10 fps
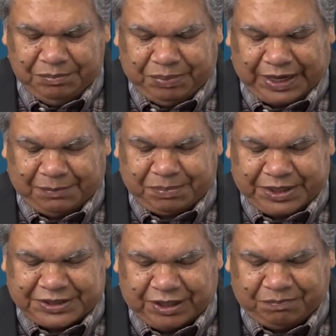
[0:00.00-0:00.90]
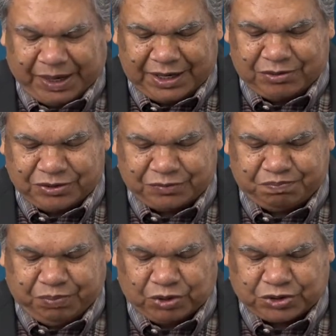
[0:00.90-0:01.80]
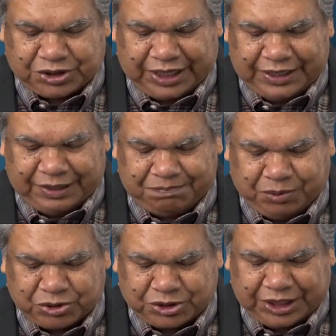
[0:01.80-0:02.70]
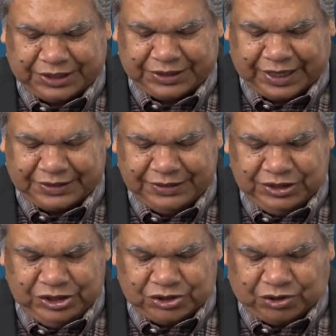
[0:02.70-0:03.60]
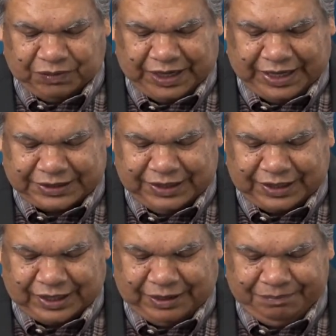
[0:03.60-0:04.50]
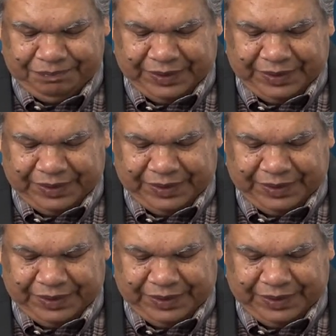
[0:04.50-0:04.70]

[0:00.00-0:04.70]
para preservaros posteridad sobre la tierra